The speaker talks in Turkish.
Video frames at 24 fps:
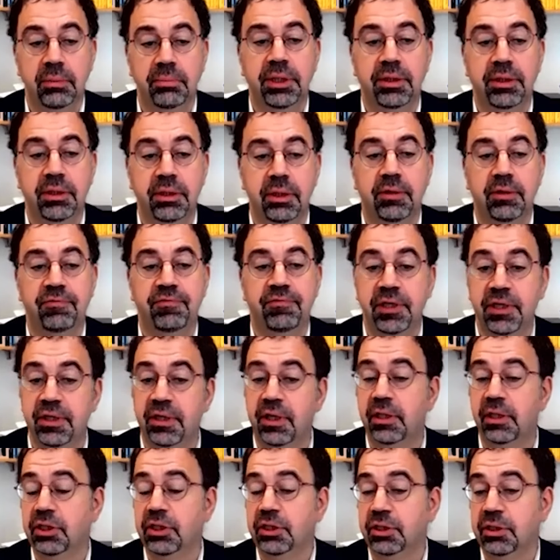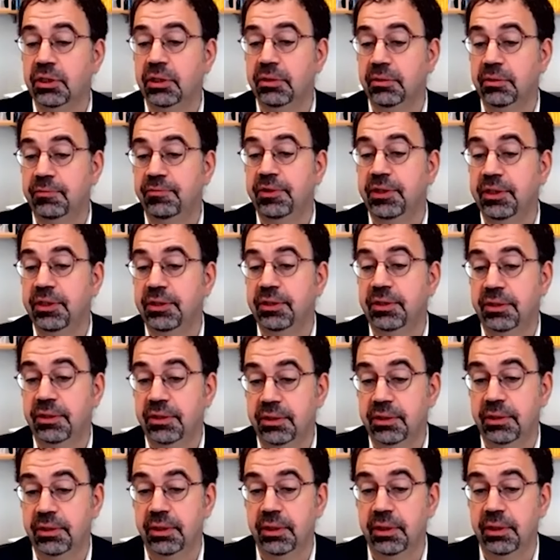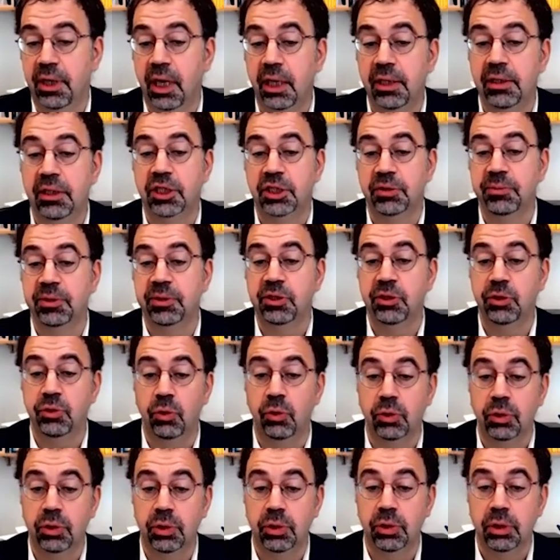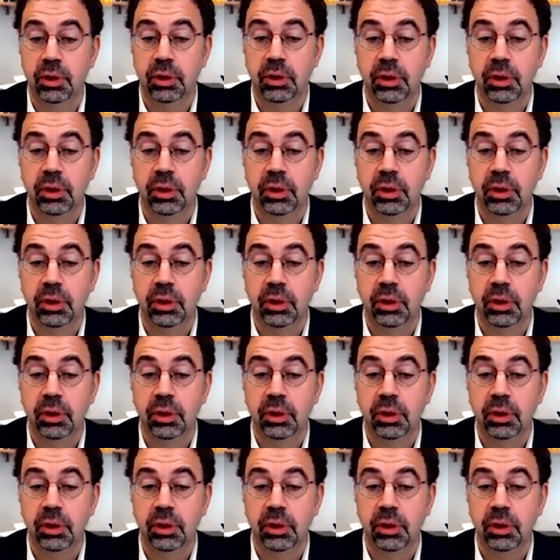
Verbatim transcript: bir fikir alış e, fikir e, anlaşması yok.